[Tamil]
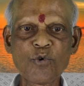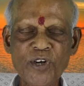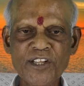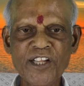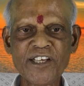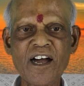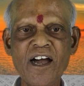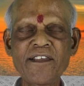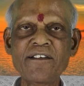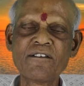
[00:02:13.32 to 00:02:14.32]

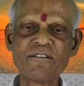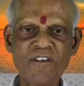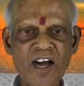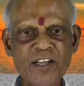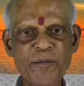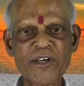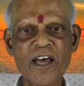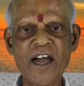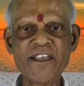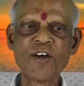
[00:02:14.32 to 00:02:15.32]
குழந்தையாய்
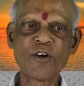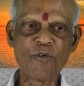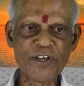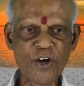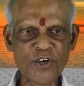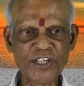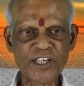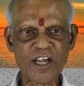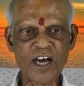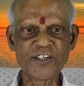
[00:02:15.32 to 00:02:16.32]
வாலிபனாய்
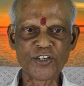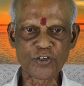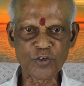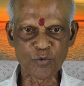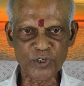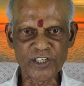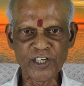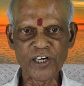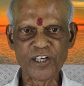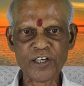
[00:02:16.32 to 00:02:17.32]
வயோதிகனாய் இருக்கும்
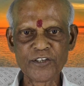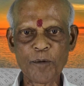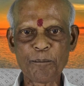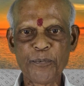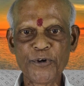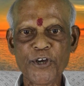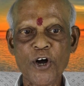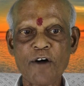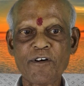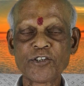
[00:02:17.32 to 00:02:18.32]
உடலில்
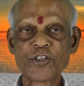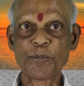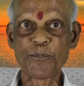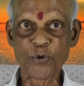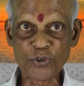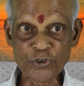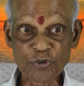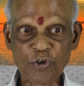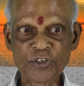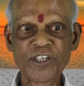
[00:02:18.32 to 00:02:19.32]
எப்படியோ வந்து
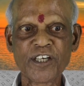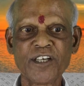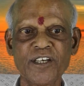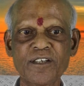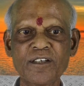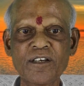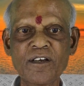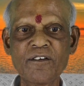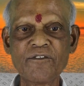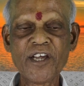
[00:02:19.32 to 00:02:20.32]
புகுந்து கொண்டு
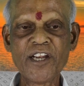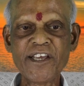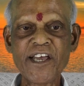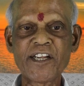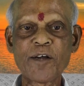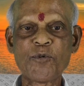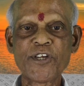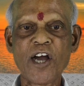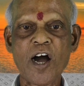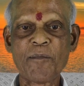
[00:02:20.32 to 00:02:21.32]
வெளியேற
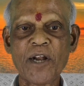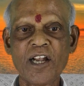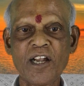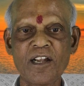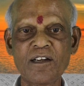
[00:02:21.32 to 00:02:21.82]
முடியாமல்